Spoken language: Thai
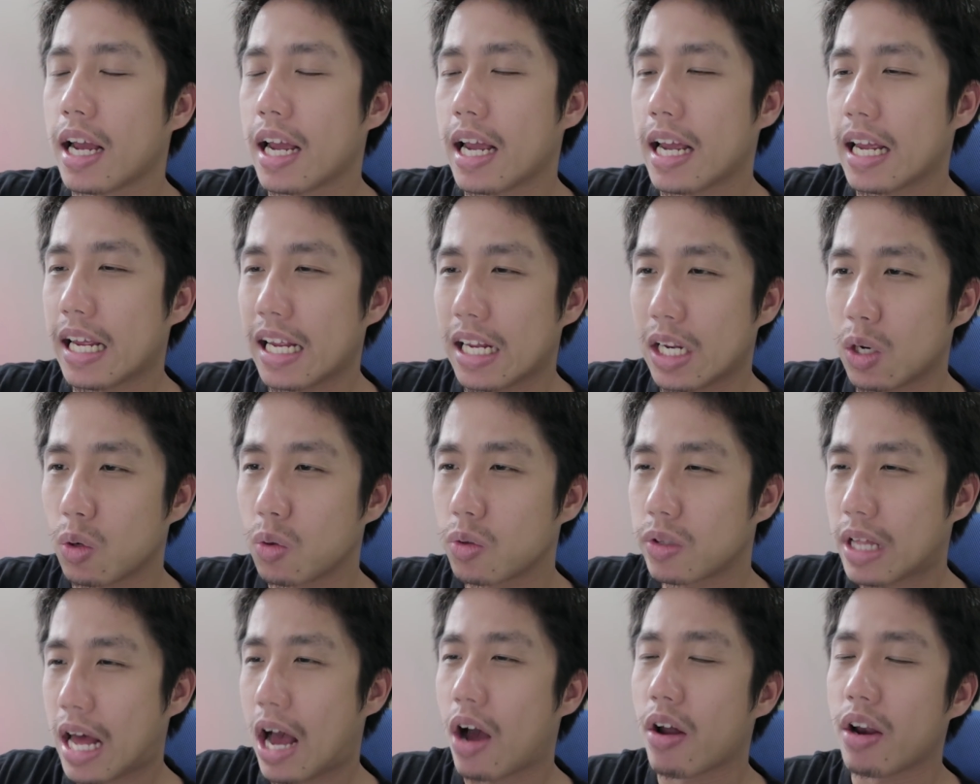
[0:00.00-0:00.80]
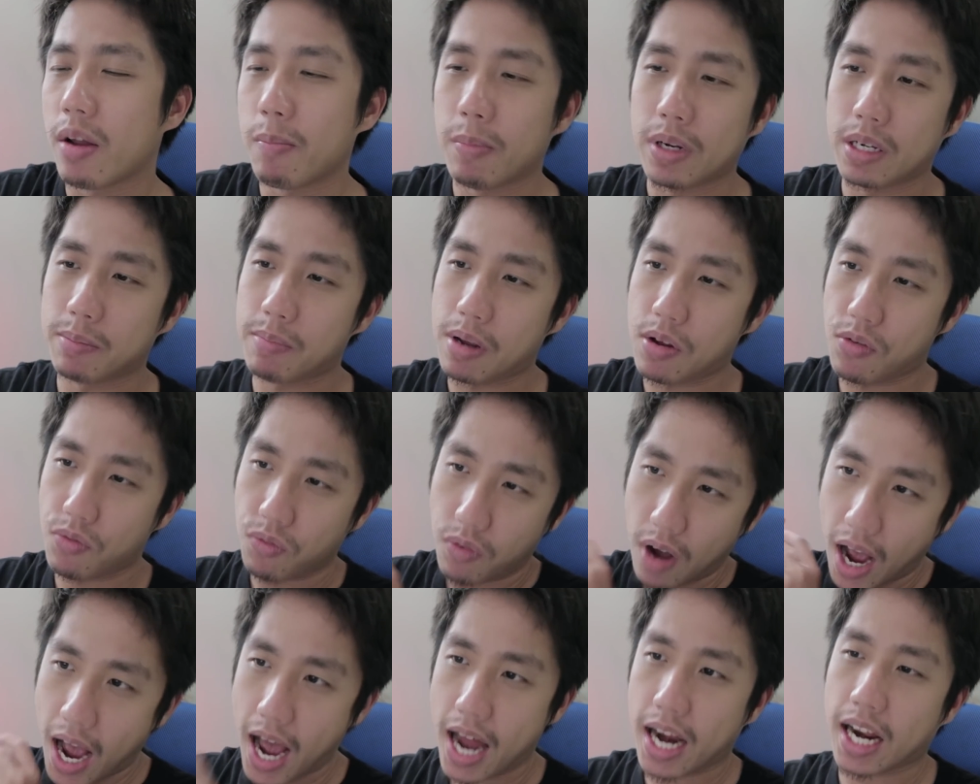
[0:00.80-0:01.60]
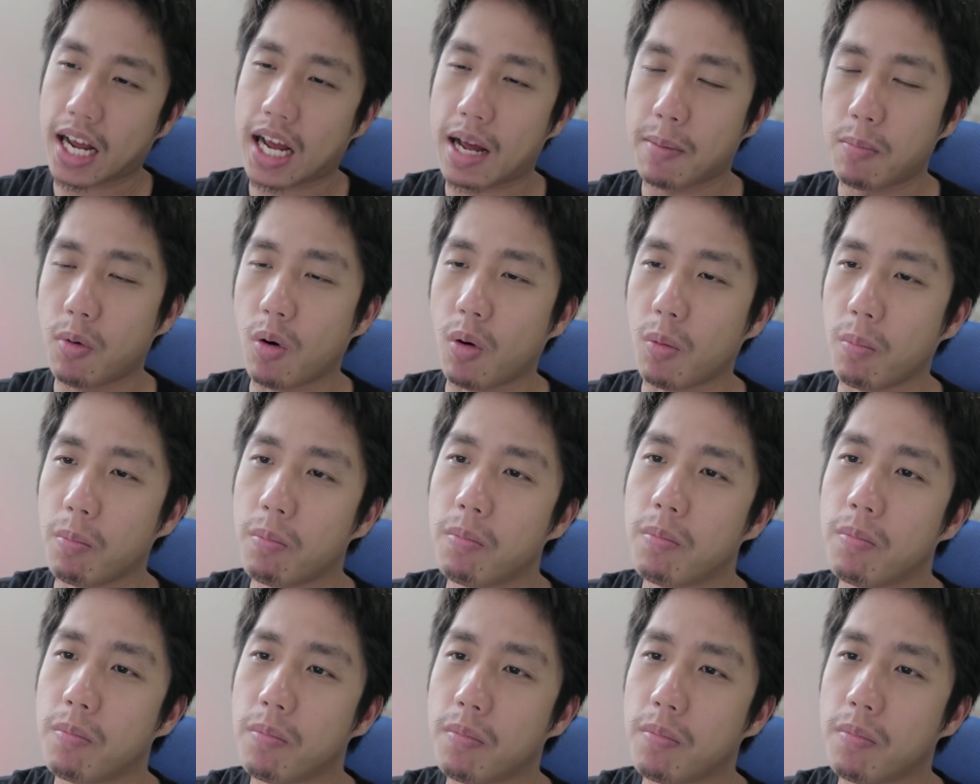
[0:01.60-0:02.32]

ไอ้ลูกสาวเนี่ยมันจะไปฟาดนะครับผม